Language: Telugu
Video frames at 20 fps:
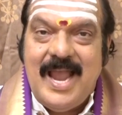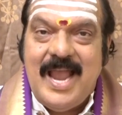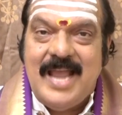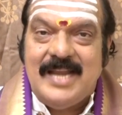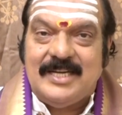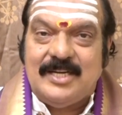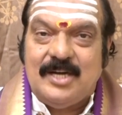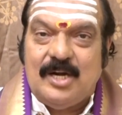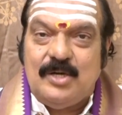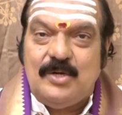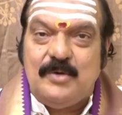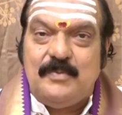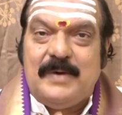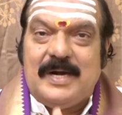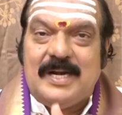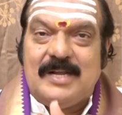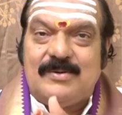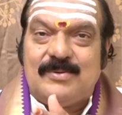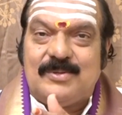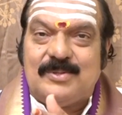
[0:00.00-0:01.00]
ఆయనకు
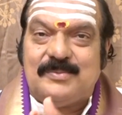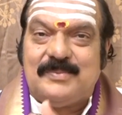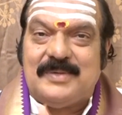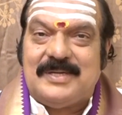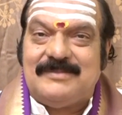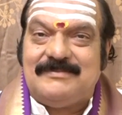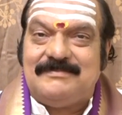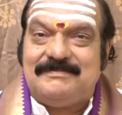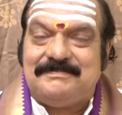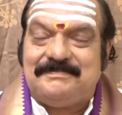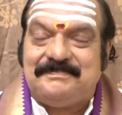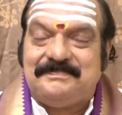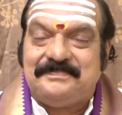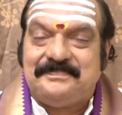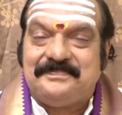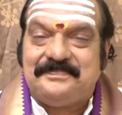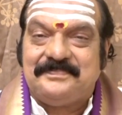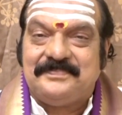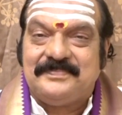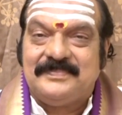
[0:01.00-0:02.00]
అడ్డుపడకూడదు మనం
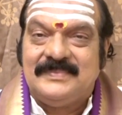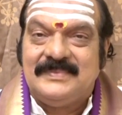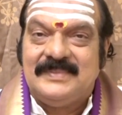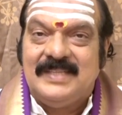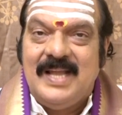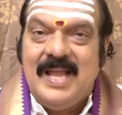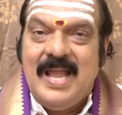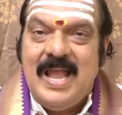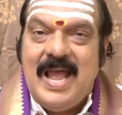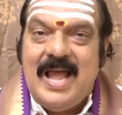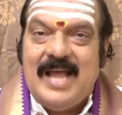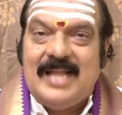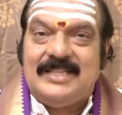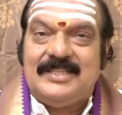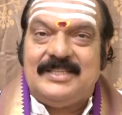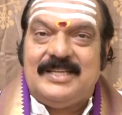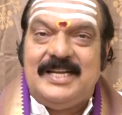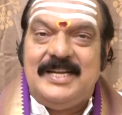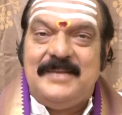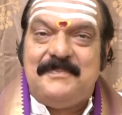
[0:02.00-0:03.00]

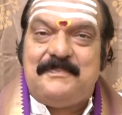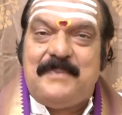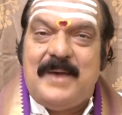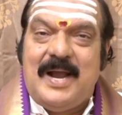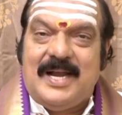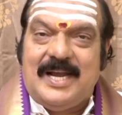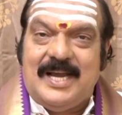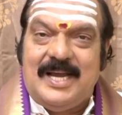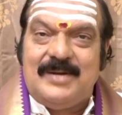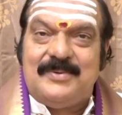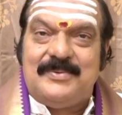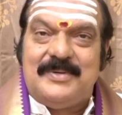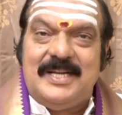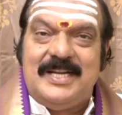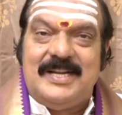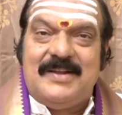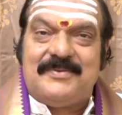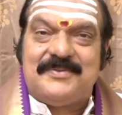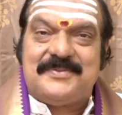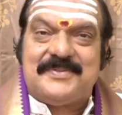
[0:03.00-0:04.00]
అందుకని పక్క నుండి
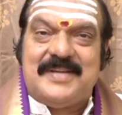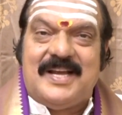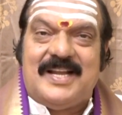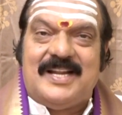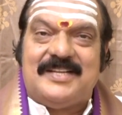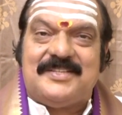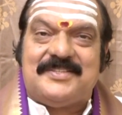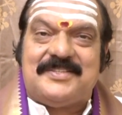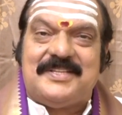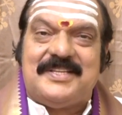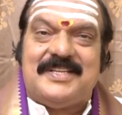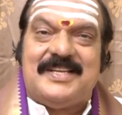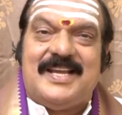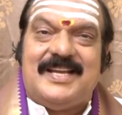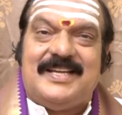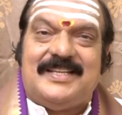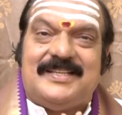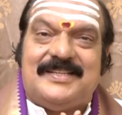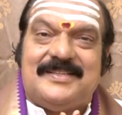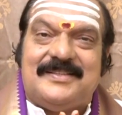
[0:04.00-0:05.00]
నమస్కారం
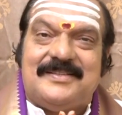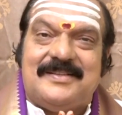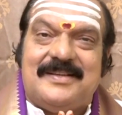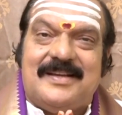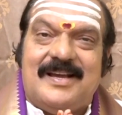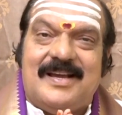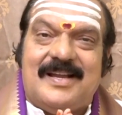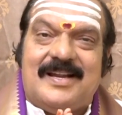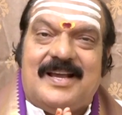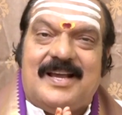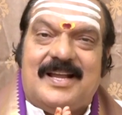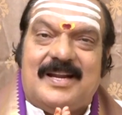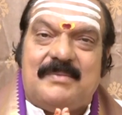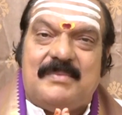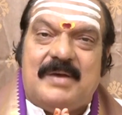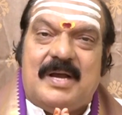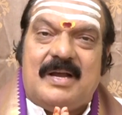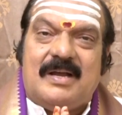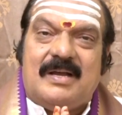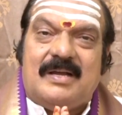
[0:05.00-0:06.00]
చేయాలి హరహర
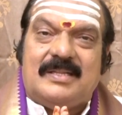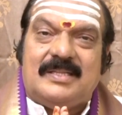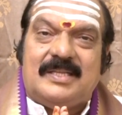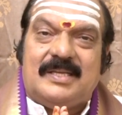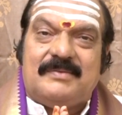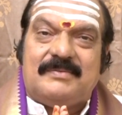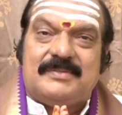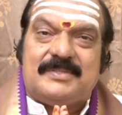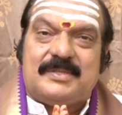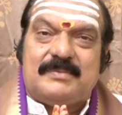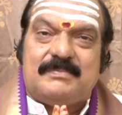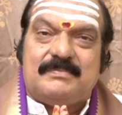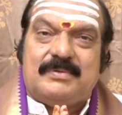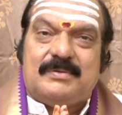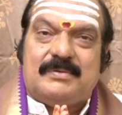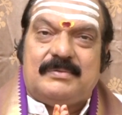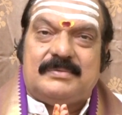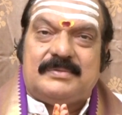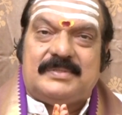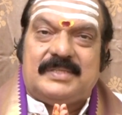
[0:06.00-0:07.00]
మహాదేవ
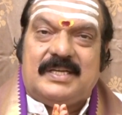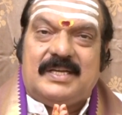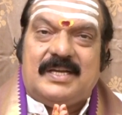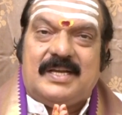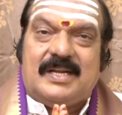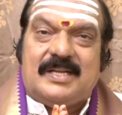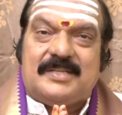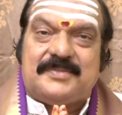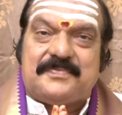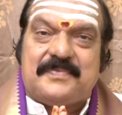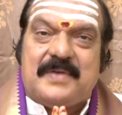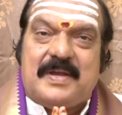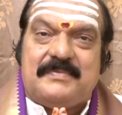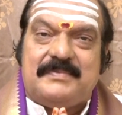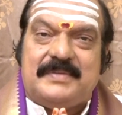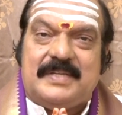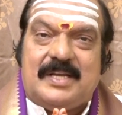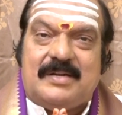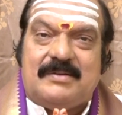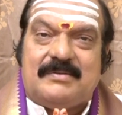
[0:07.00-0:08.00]
శంభో శంకర
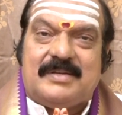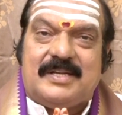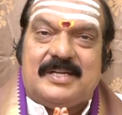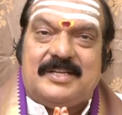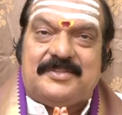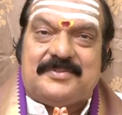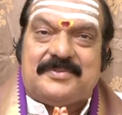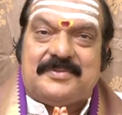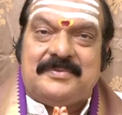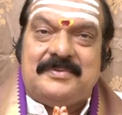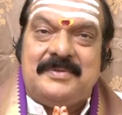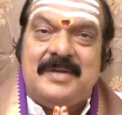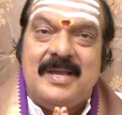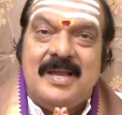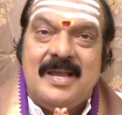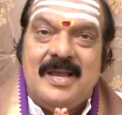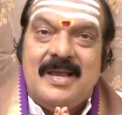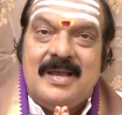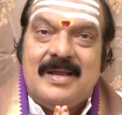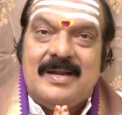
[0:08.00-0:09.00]
స్వామి అనుగ్రహించు
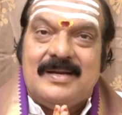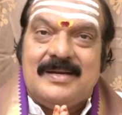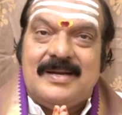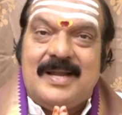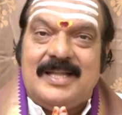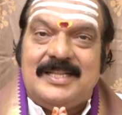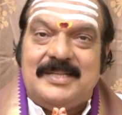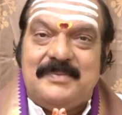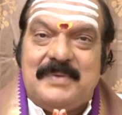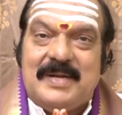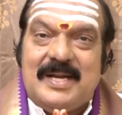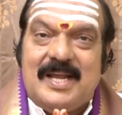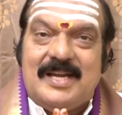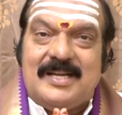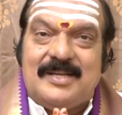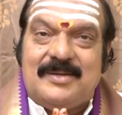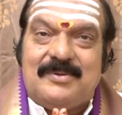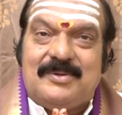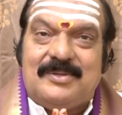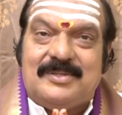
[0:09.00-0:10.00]
నాది
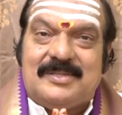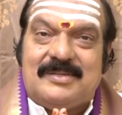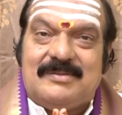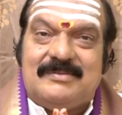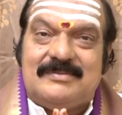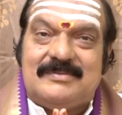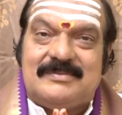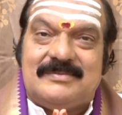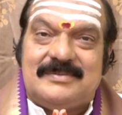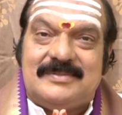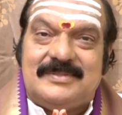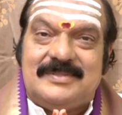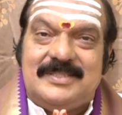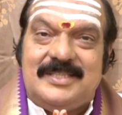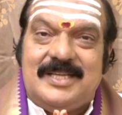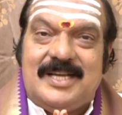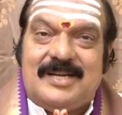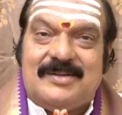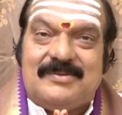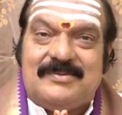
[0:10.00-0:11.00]
బలాని గోత్రం
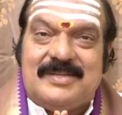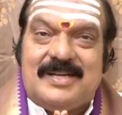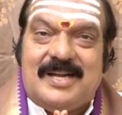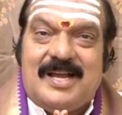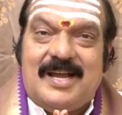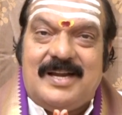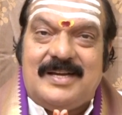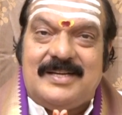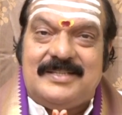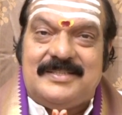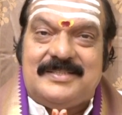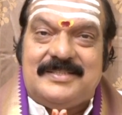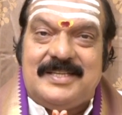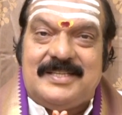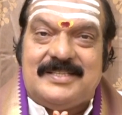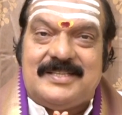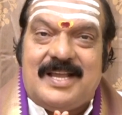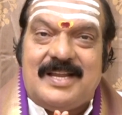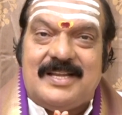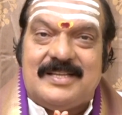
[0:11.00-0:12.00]
నీ అనుగ్రహాన్ని ఇస్తే
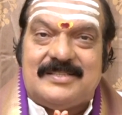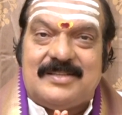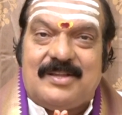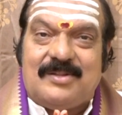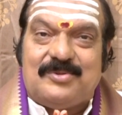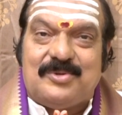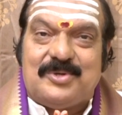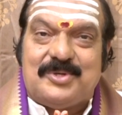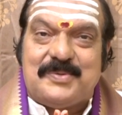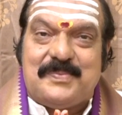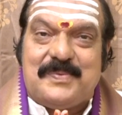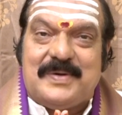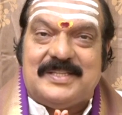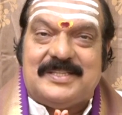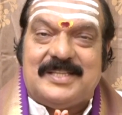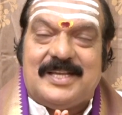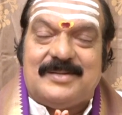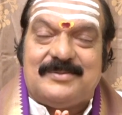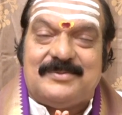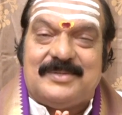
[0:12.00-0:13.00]
చాలా
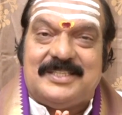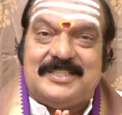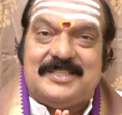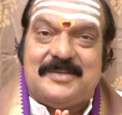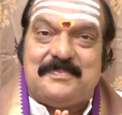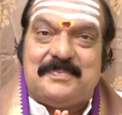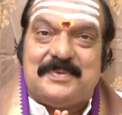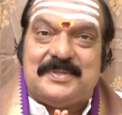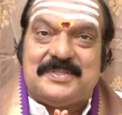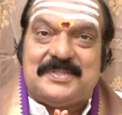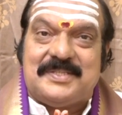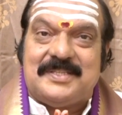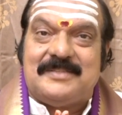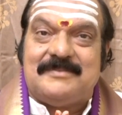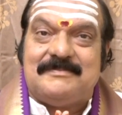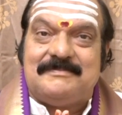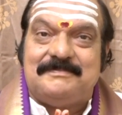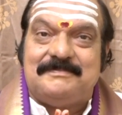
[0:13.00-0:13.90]
సంతోషపడతాను అని చెప్పేసి